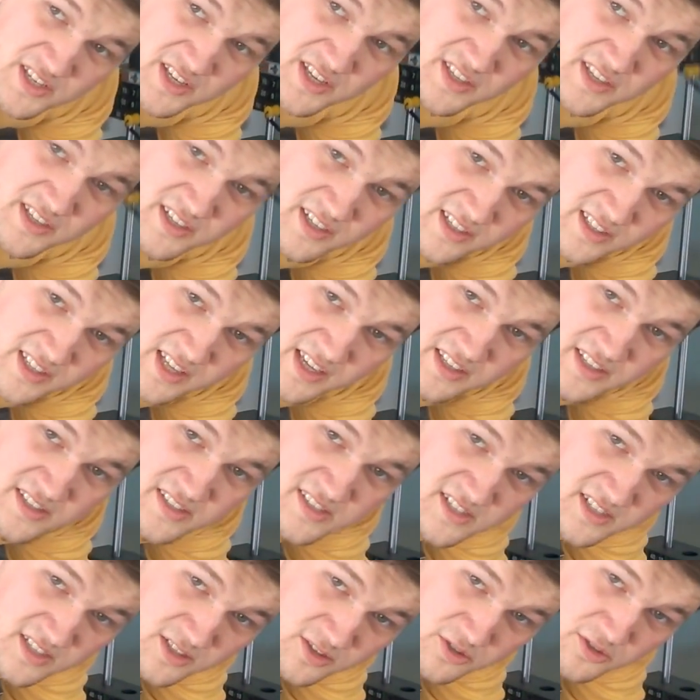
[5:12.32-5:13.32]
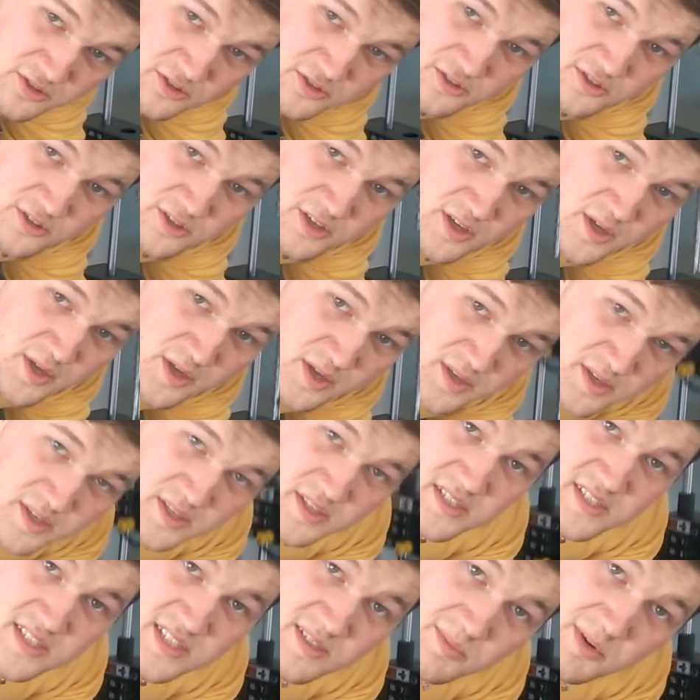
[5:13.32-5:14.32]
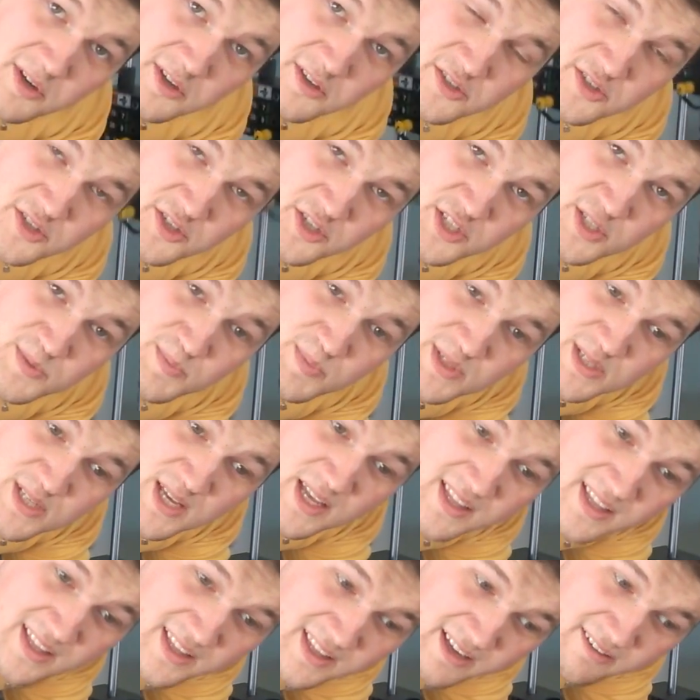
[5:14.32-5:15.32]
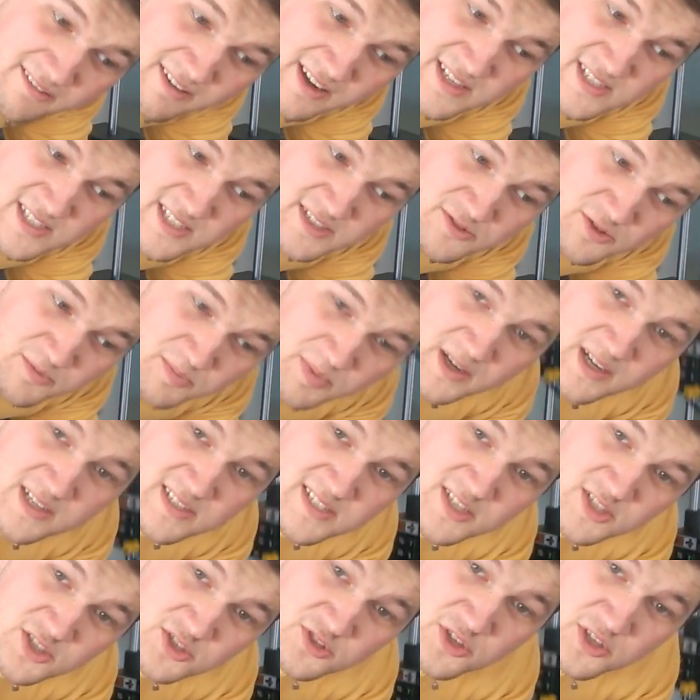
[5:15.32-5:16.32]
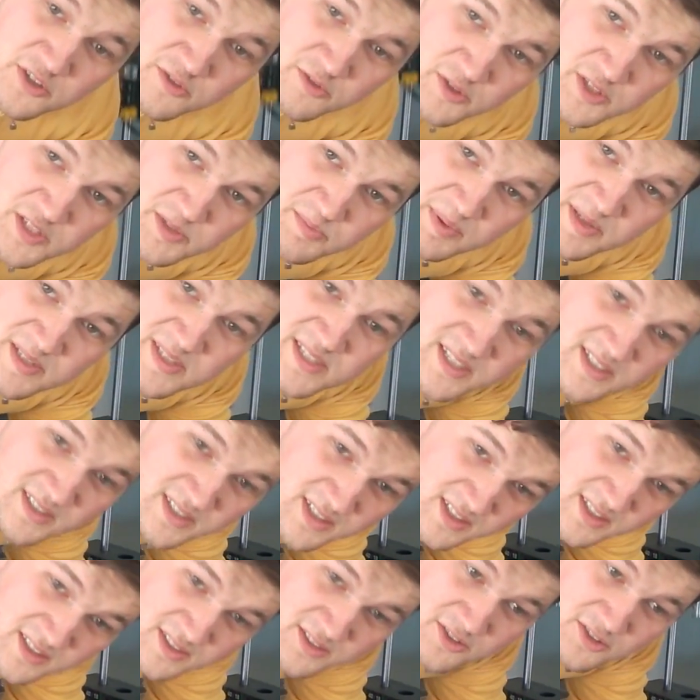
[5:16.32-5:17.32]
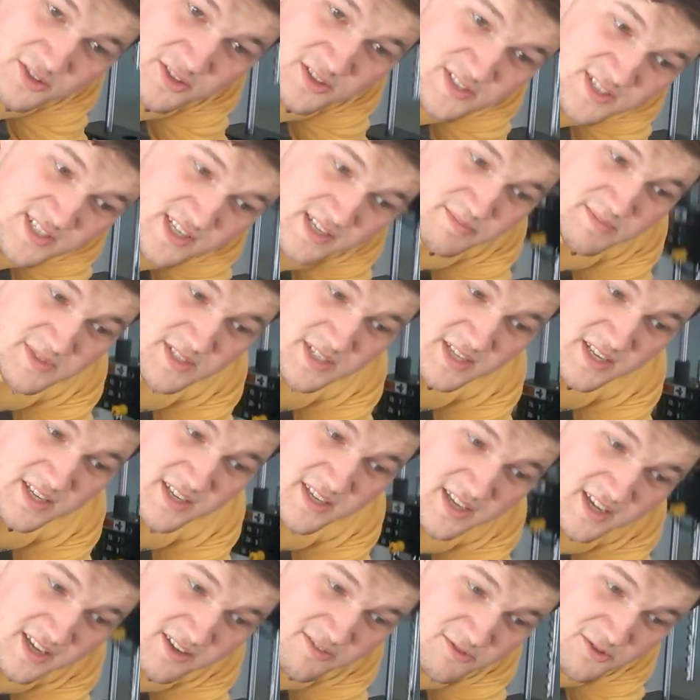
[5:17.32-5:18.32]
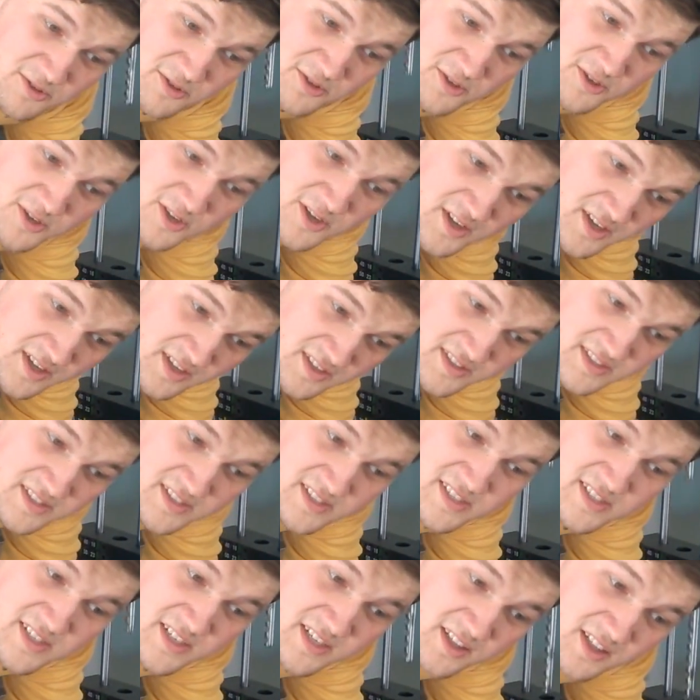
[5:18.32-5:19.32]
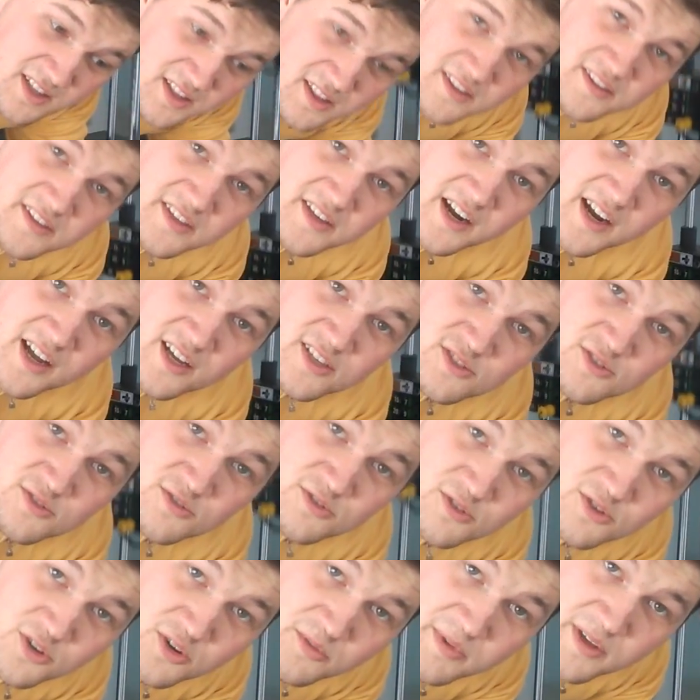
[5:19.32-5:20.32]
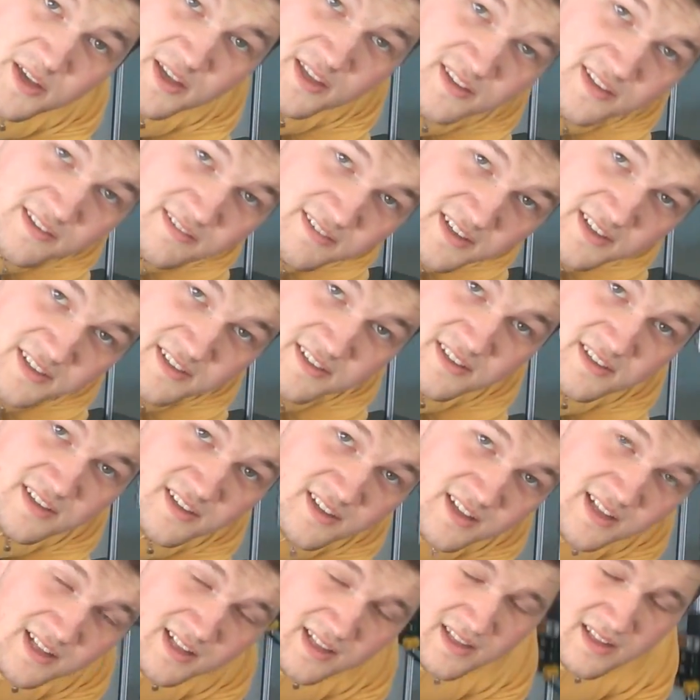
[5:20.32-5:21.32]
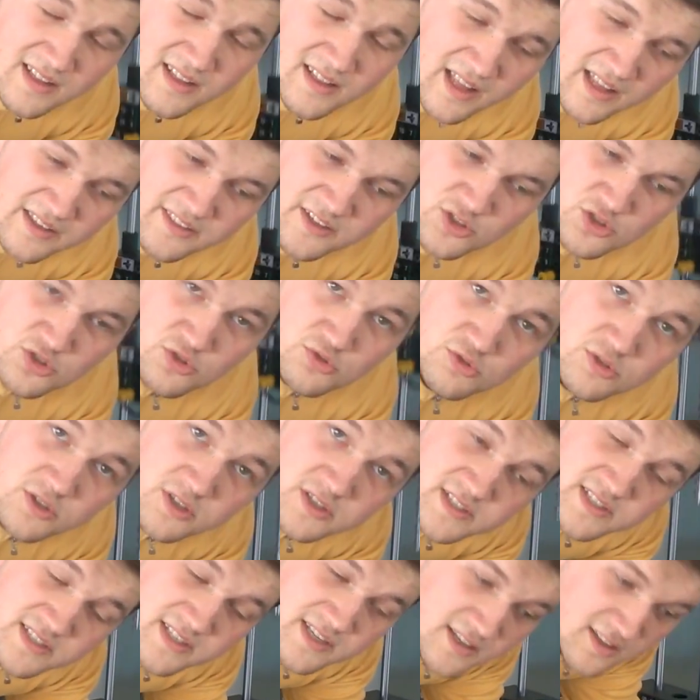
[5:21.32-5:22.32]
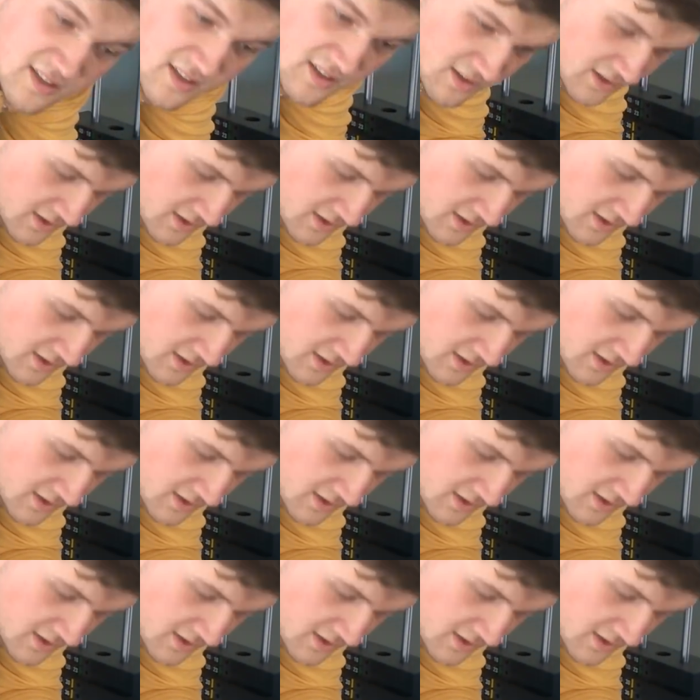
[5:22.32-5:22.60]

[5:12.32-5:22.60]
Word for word: упражнений никогда не делаю. Снимаю сейчас специально для вас, чтобы показать, что я его типа делал, но на самом деле я его не сделал ни разу, кроме этого. Ладно, шутку сделал.